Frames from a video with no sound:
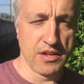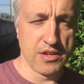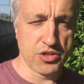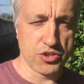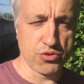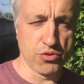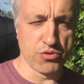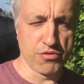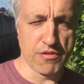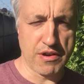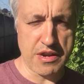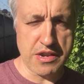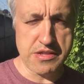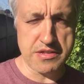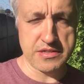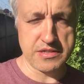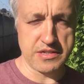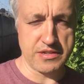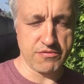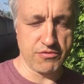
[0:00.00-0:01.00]
что
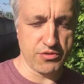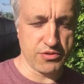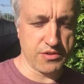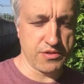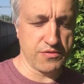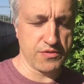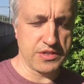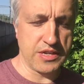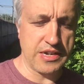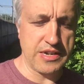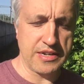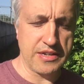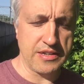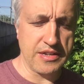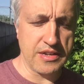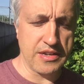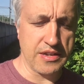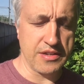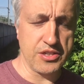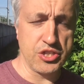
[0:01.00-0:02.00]
творится вот в зале,
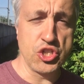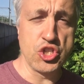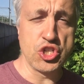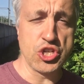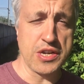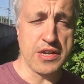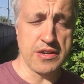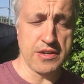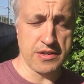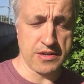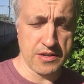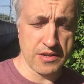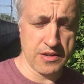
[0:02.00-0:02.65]
где диджеи.